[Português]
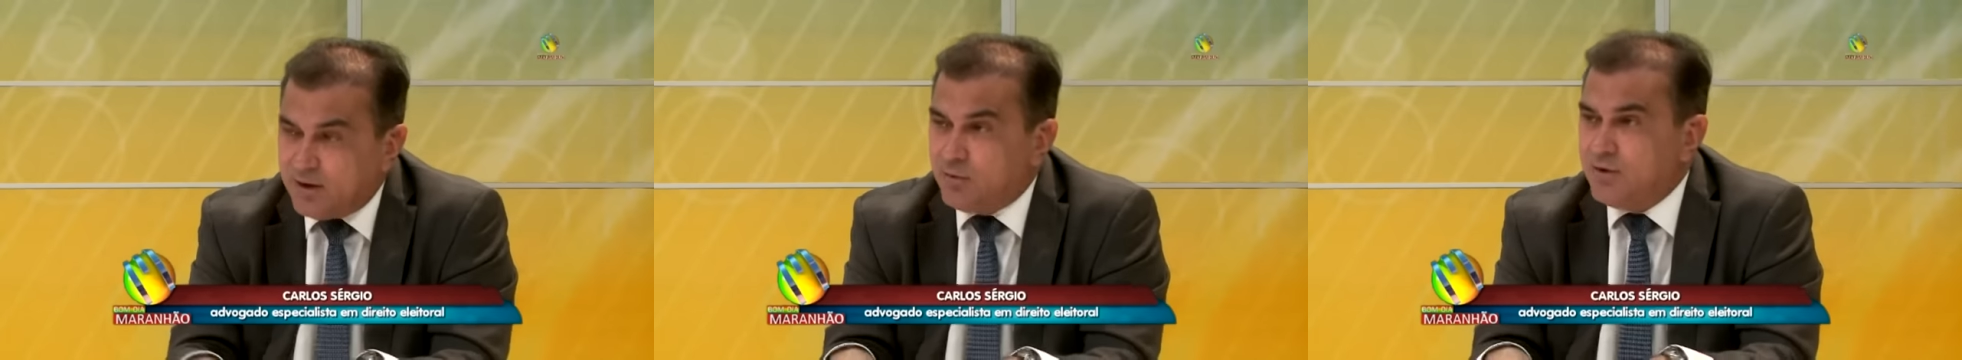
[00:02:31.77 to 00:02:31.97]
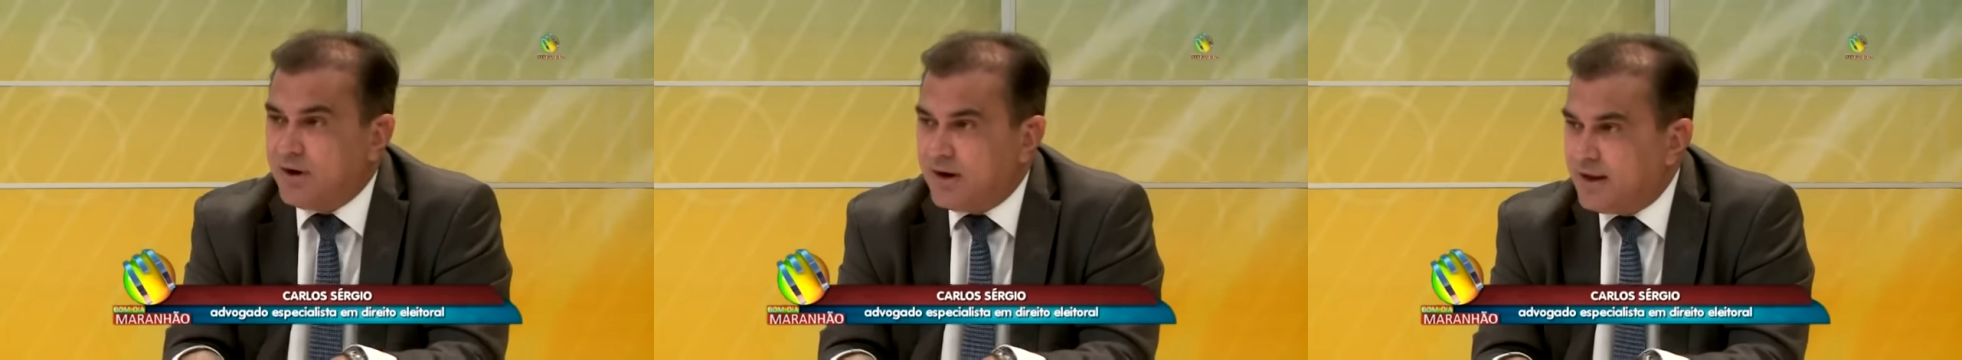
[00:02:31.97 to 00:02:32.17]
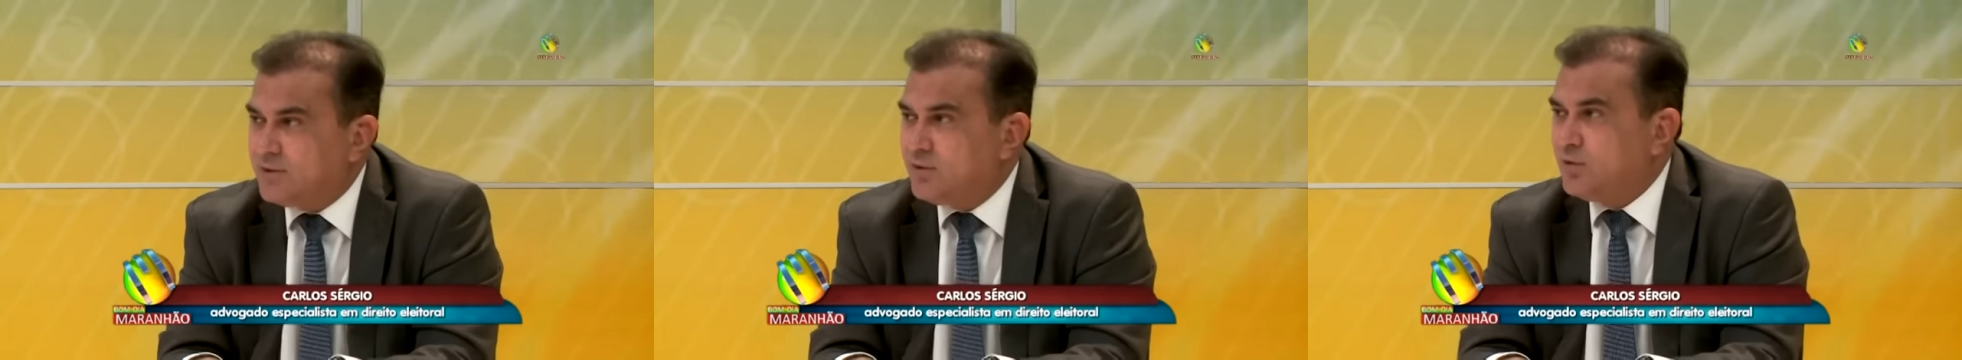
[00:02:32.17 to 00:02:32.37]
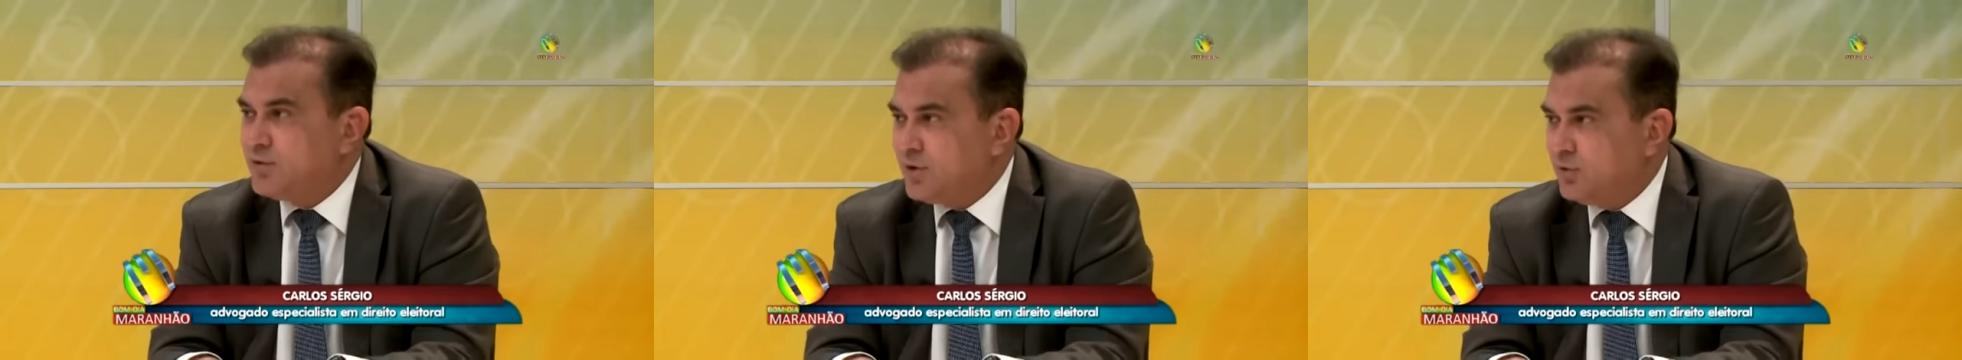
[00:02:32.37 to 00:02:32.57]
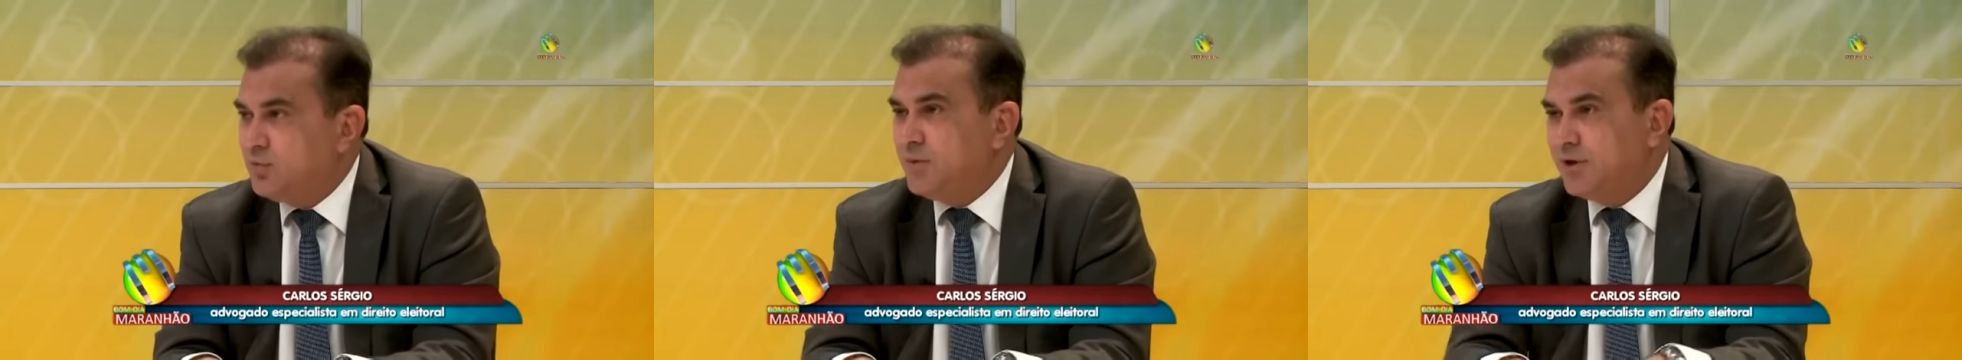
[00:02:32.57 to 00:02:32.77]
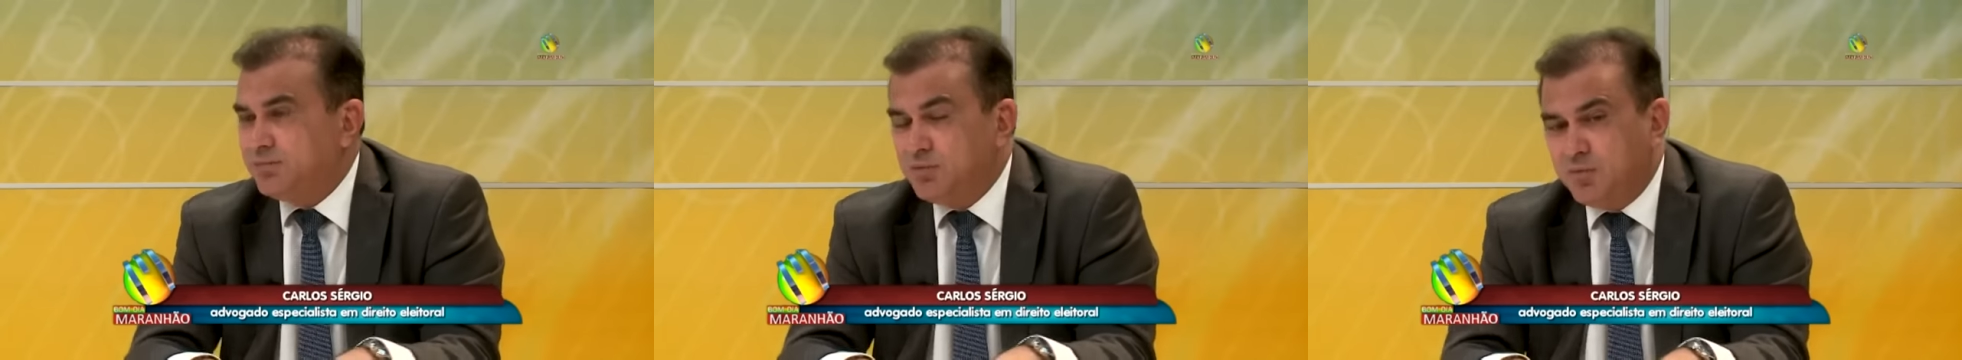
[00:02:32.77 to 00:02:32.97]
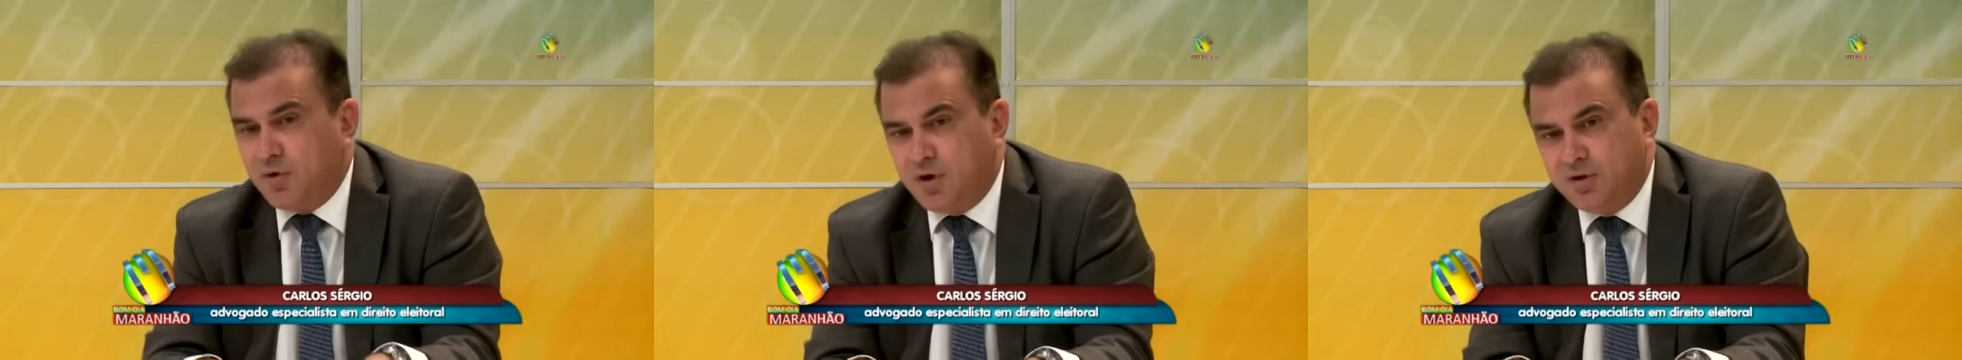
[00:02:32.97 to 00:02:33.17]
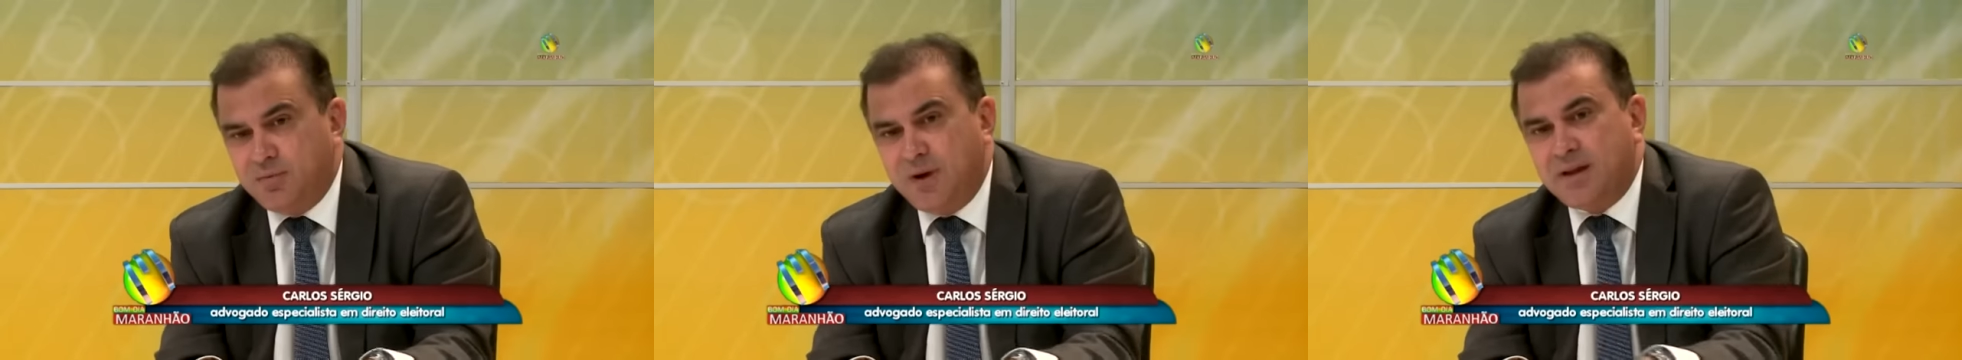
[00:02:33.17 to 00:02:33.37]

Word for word: na urna eletrônica do mesmo modo,